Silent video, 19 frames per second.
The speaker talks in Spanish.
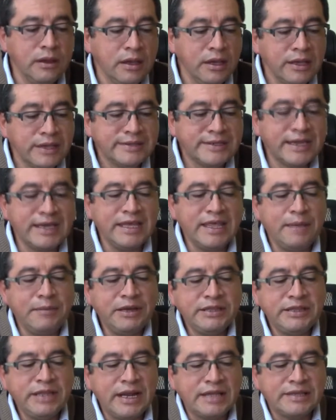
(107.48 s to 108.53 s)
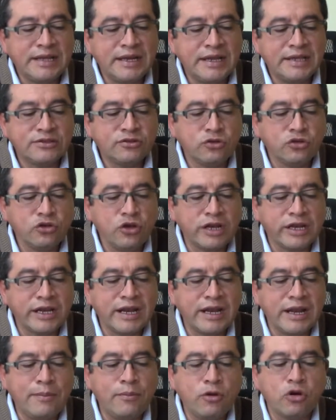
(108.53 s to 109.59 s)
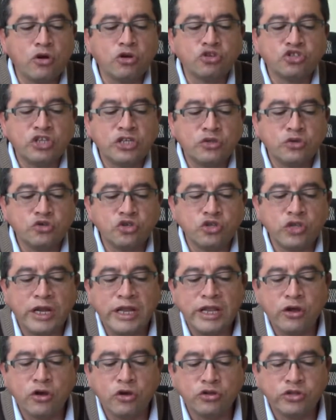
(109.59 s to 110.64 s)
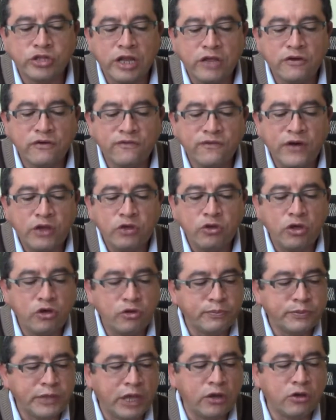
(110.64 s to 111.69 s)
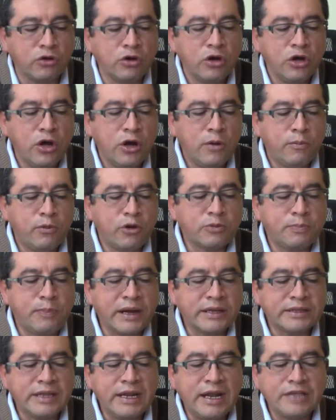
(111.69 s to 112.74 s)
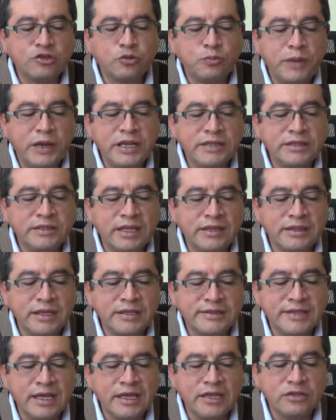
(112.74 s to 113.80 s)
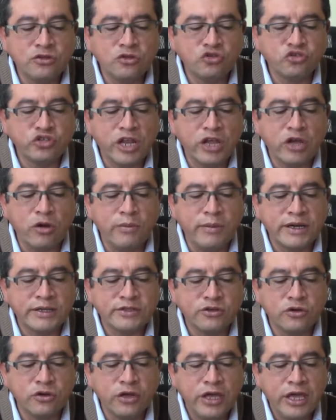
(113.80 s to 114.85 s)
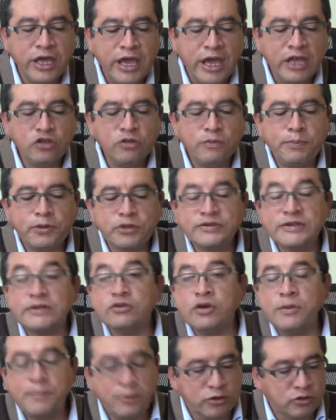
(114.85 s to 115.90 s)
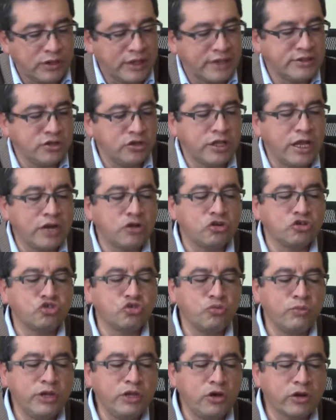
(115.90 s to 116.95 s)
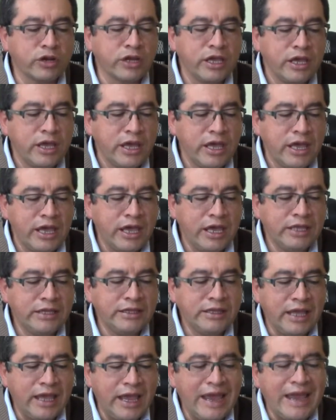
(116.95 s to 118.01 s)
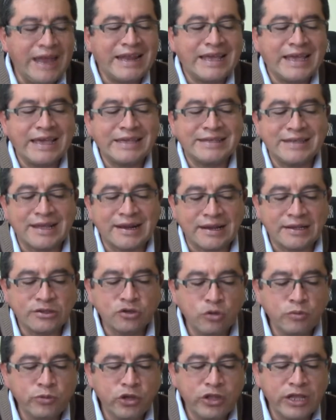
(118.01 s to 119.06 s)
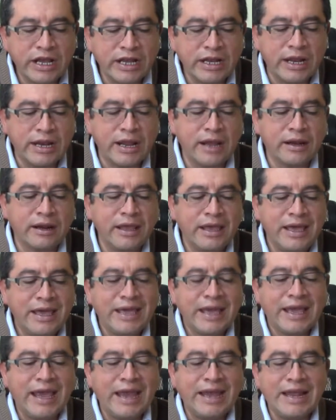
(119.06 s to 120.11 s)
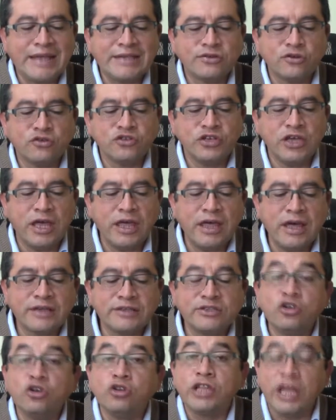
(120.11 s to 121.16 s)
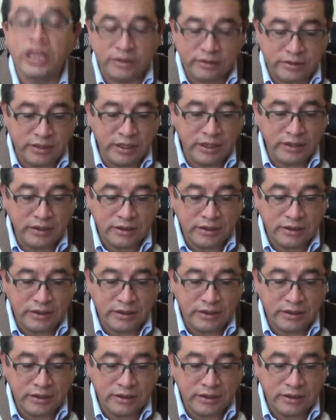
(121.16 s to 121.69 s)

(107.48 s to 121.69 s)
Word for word: Seguidamente la sala estudió el reclamo constitucional en contra de un fallo adoptado por parte de la Superintendencia de Industria y Comercio en un proceso de protección al consumidor, en el que se resolvió declarar que la sociedad accionante